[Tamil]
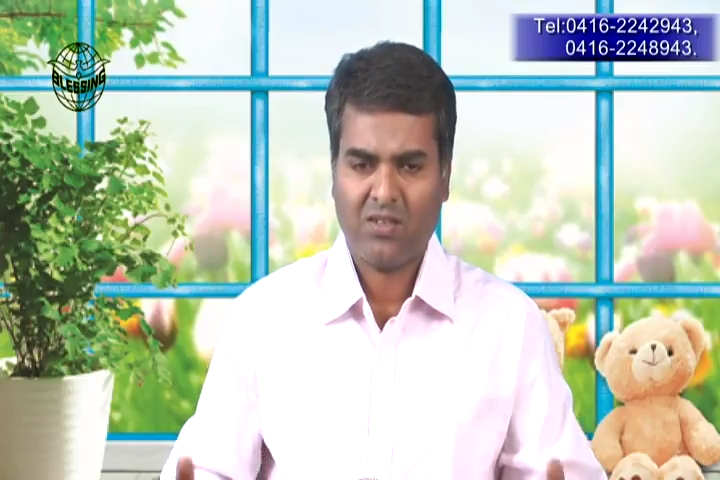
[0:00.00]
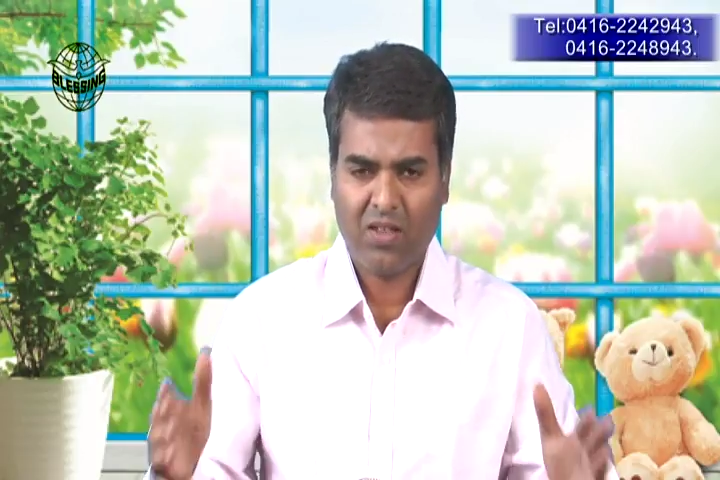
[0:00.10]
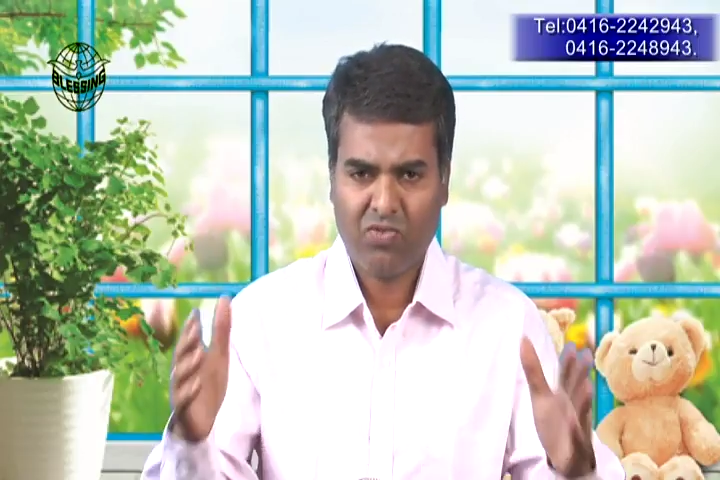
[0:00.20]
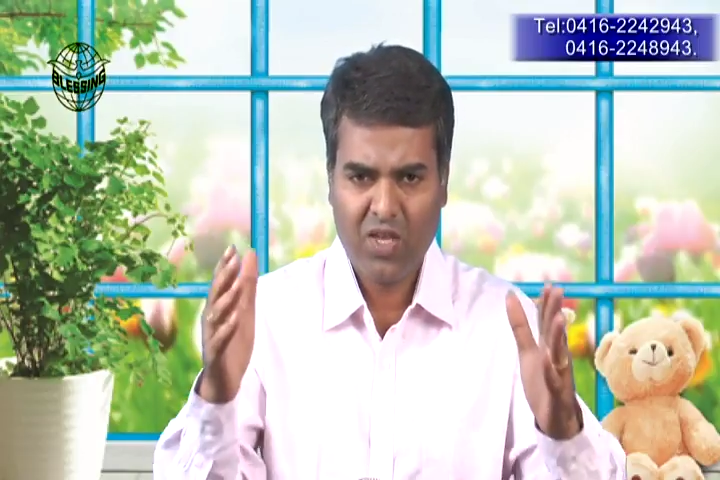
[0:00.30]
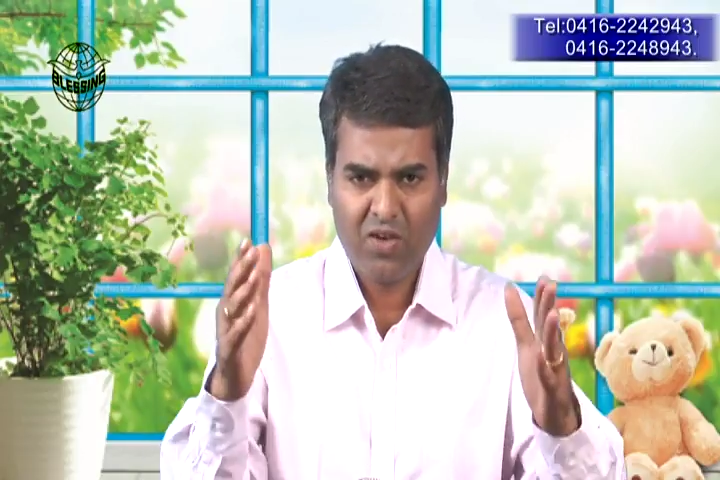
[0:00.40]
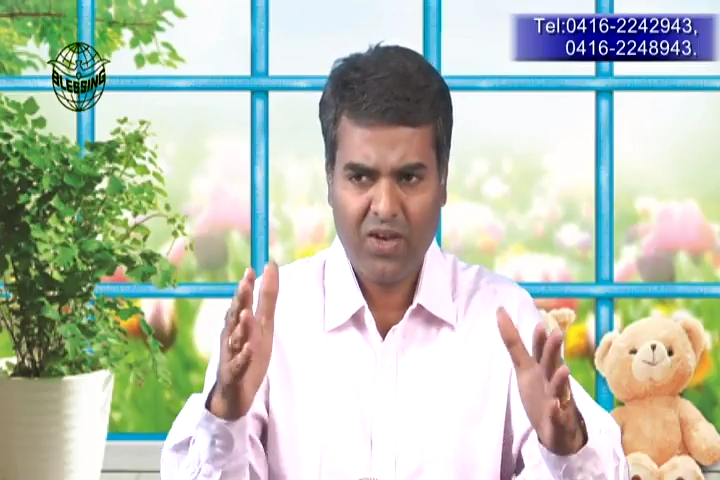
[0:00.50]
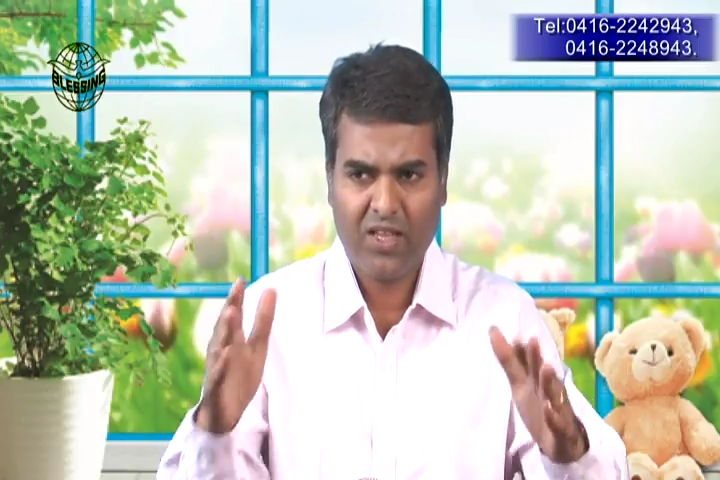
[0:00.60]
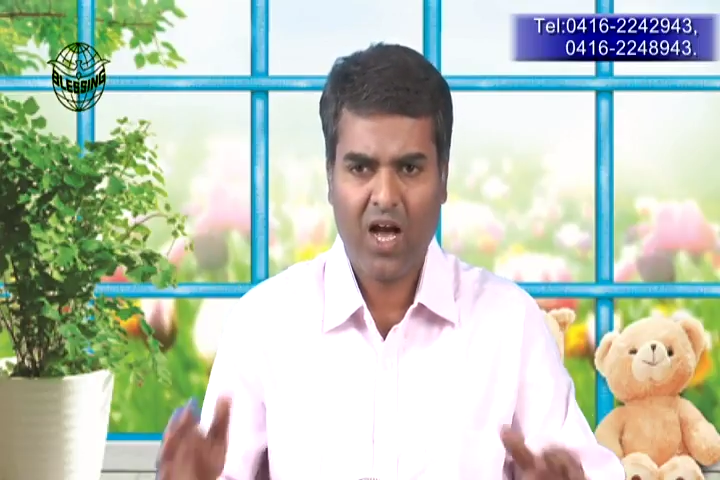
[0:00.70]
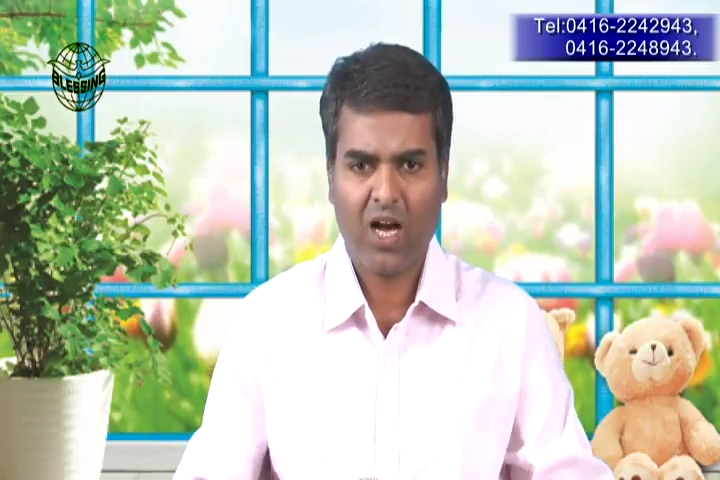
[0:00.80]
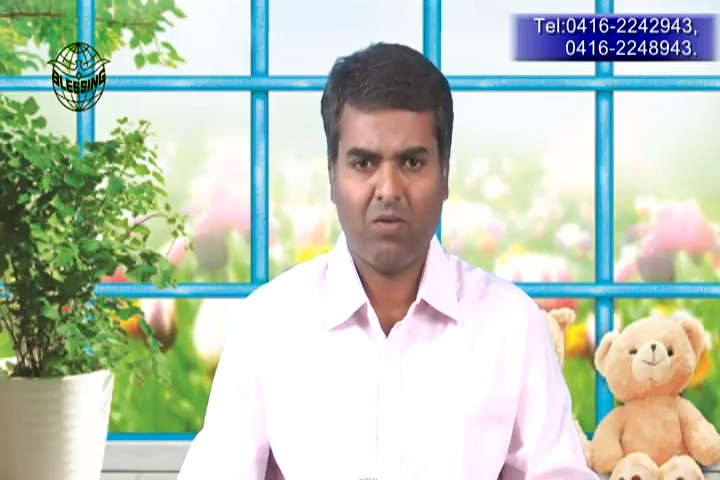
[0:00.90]
சத்திய
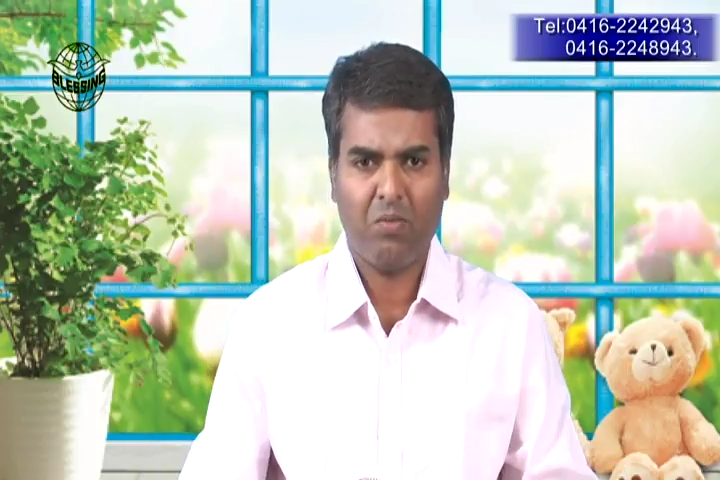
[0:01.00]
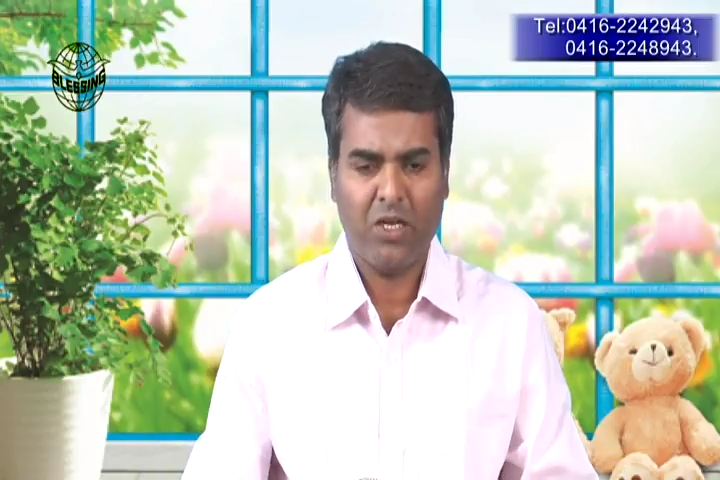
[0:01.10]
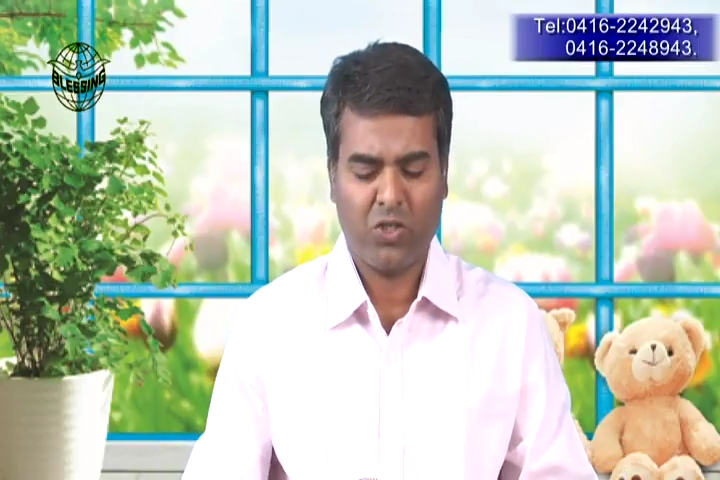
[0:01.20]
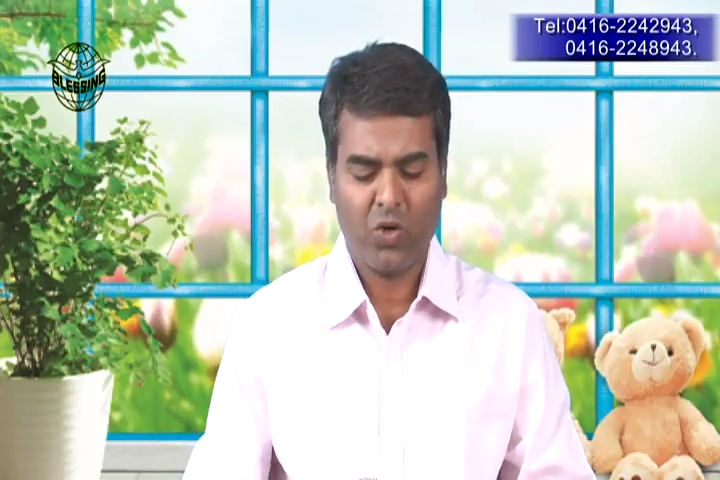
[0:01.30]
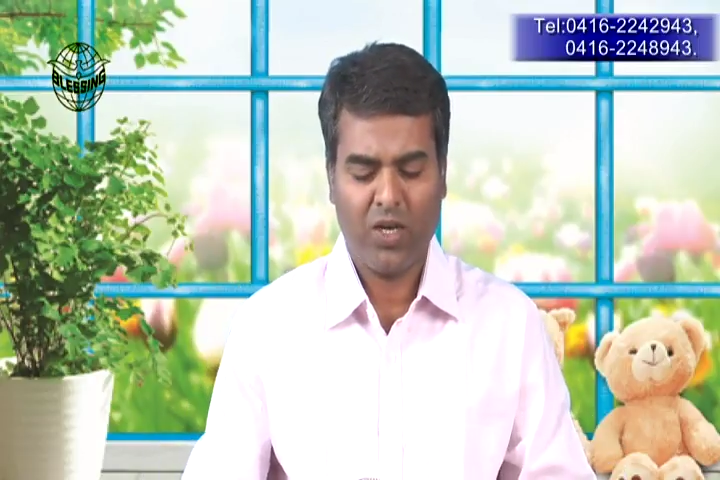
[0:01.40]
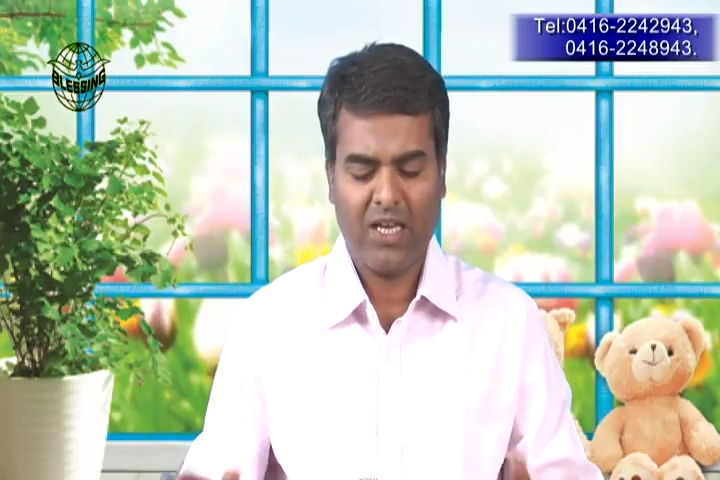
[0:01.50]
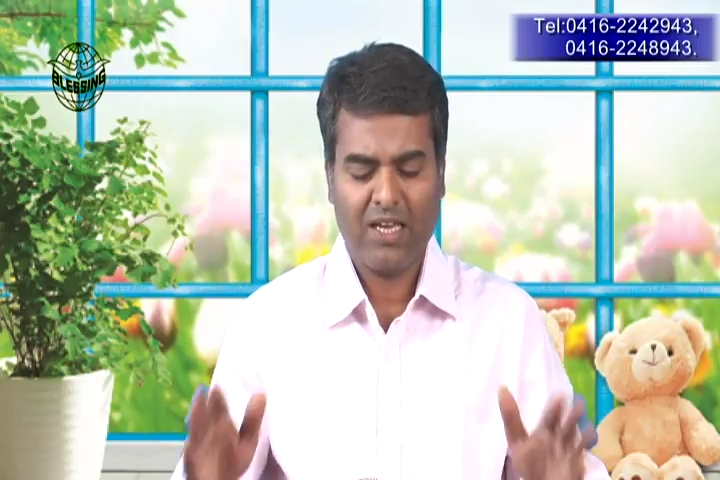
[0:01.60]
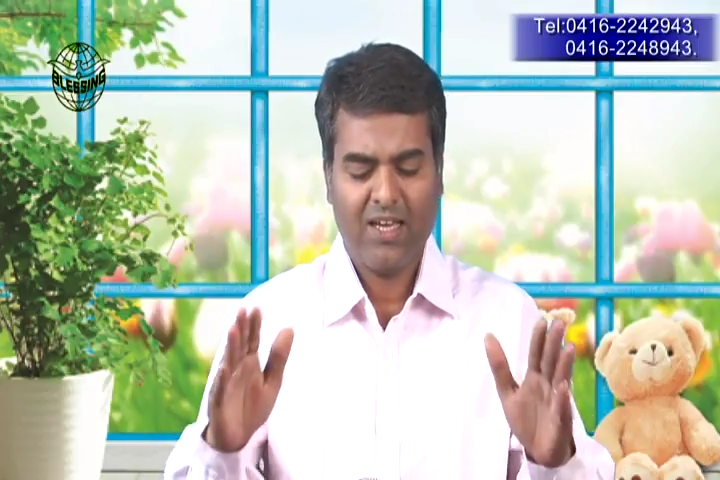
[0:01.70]
வேதாகமும் என்று சொல்லி